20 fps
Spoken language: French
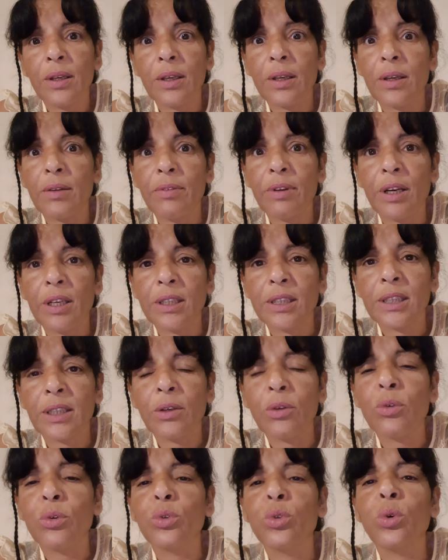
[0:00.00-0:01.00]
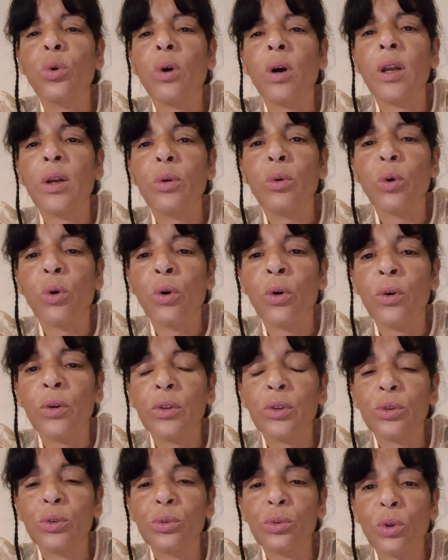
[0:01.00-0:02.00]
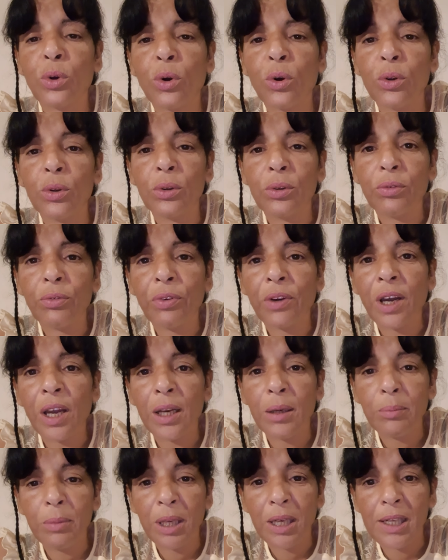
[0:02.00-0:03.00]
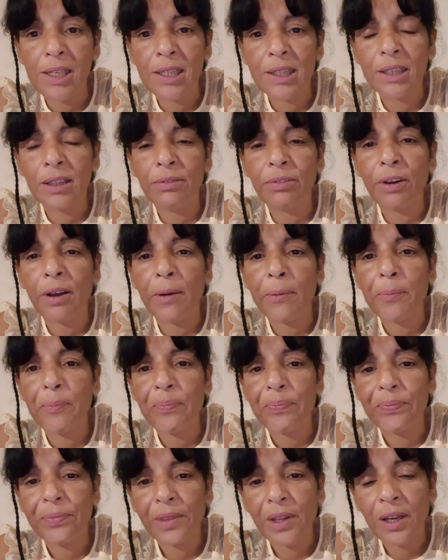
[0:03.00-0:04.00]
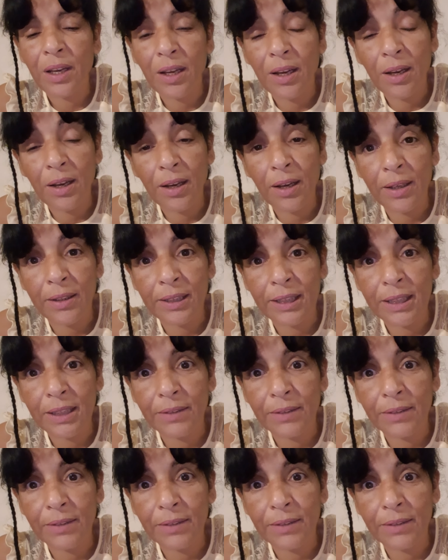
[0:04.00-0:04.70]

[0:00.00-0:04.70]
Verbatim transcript: Il va 50 euros, en euros 30 francs de CFA. Euh,